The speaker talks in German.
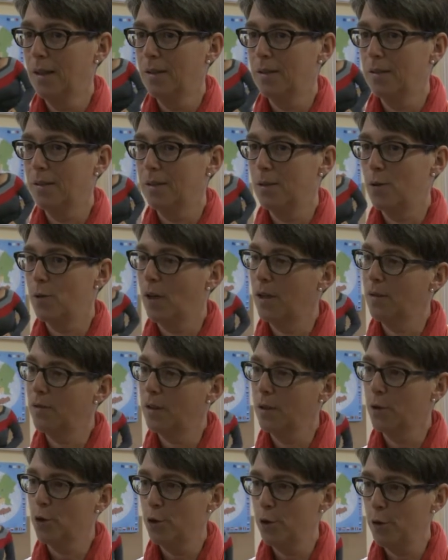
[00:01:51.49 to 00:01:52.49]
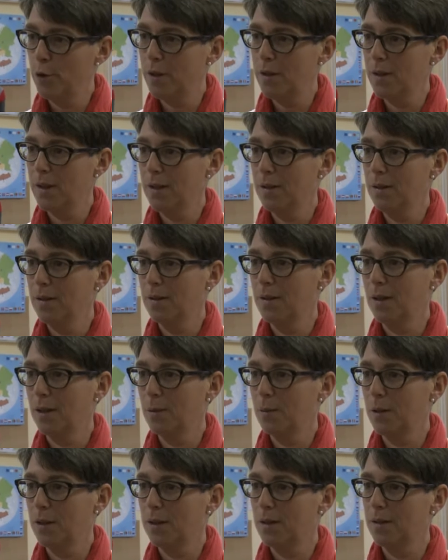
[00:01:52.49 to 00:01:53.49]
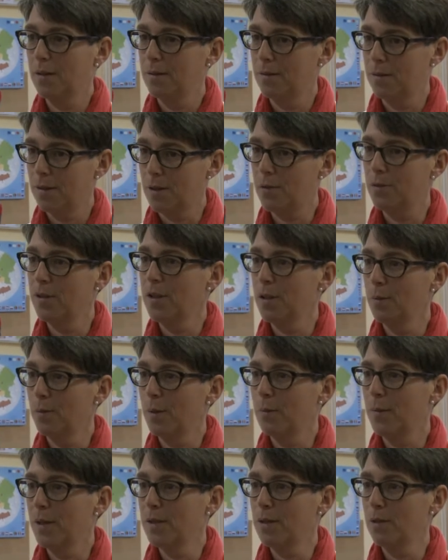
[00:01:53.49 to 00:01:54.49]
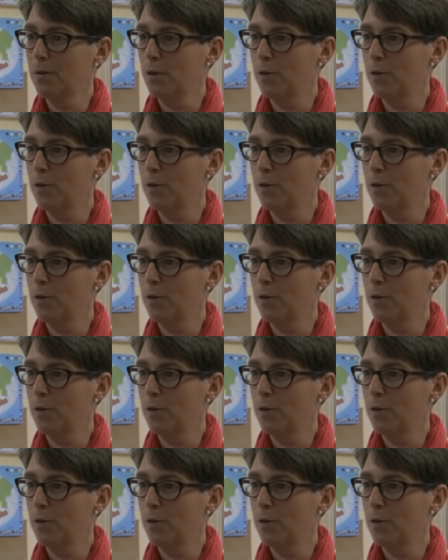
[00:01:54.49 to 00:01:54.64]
äh, zu Anfang schüchtern, aber das wird immer besser.